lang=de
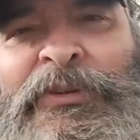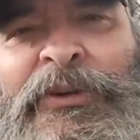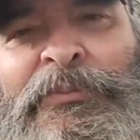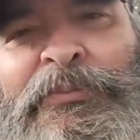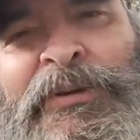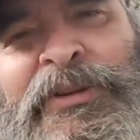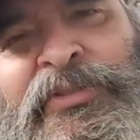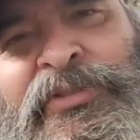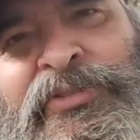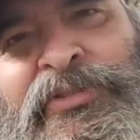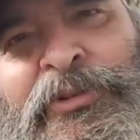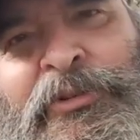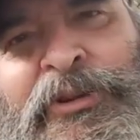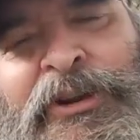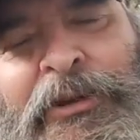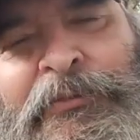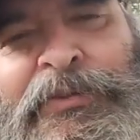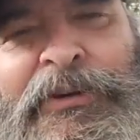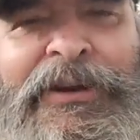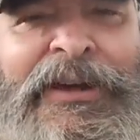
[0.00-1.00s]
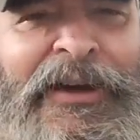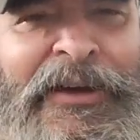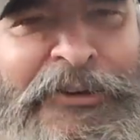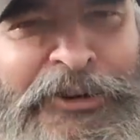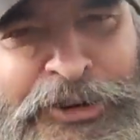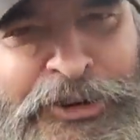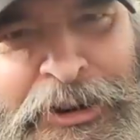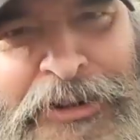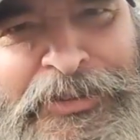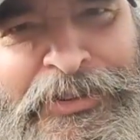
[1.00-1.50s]
wie bis zu der
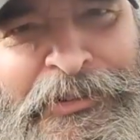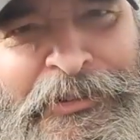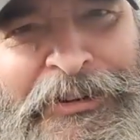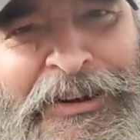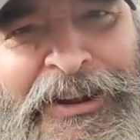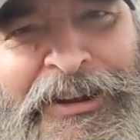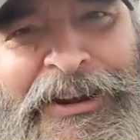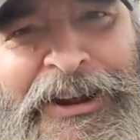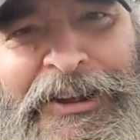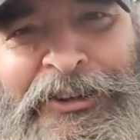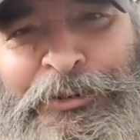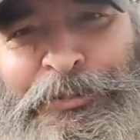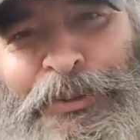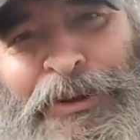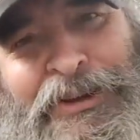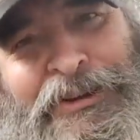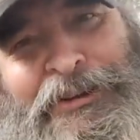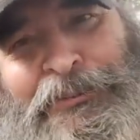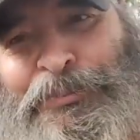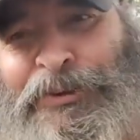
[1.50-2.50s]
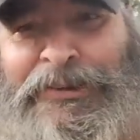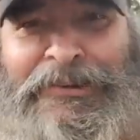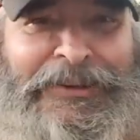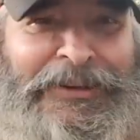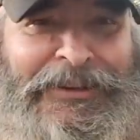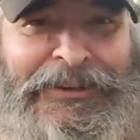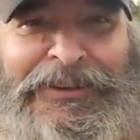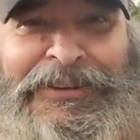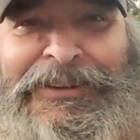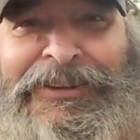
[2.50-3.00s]
Verladestation an der S-Bahn die
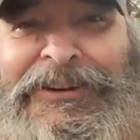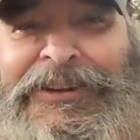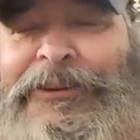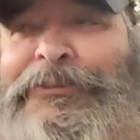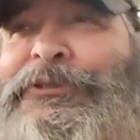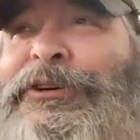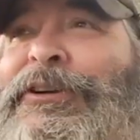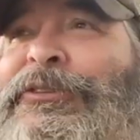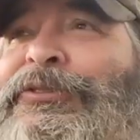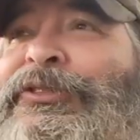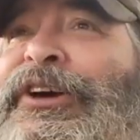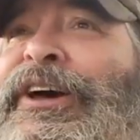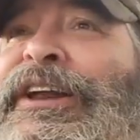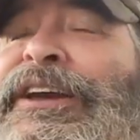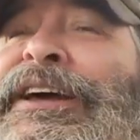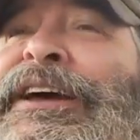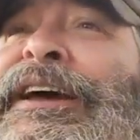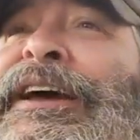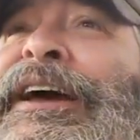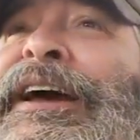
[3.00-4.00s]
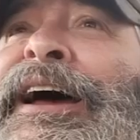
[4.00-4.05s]
Pakete geliefert werden.